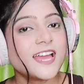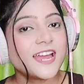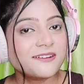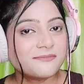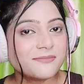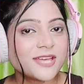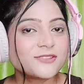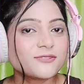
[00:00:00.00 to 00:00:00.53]

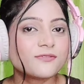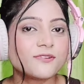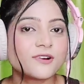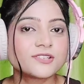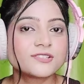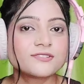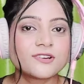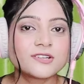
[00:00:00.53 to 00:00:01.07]
एंड मैं तो
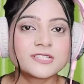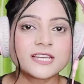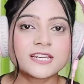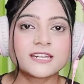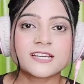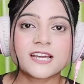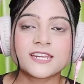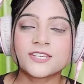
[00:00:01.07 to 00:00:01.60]
फर्स्ट श्योर
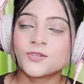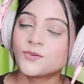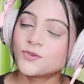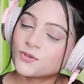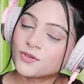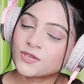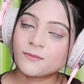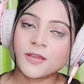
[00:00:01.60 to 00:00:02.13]
देखने जा रही
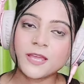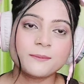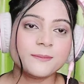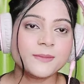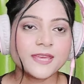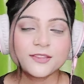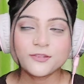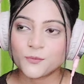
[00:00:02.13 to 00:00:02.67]
हूँ क्योंकि भाई
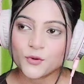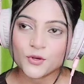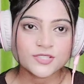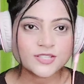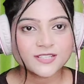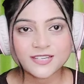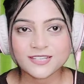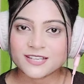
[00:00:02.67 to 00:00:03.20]
मैं तो बहुत
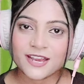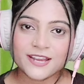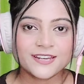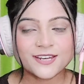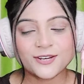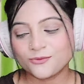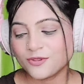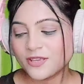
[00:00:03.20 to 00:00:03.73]
ज़्यादा
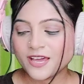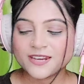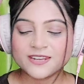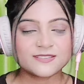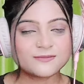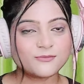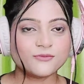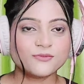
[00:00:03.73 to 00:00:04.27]
एक्साइटेड हूँ
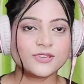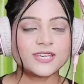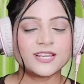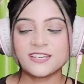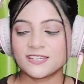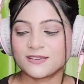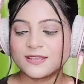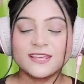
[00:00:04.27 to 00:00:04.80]
यार इस मूवी
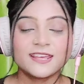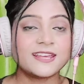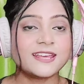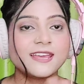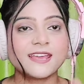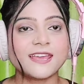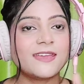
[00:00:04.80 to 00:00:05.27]
के लिए ए,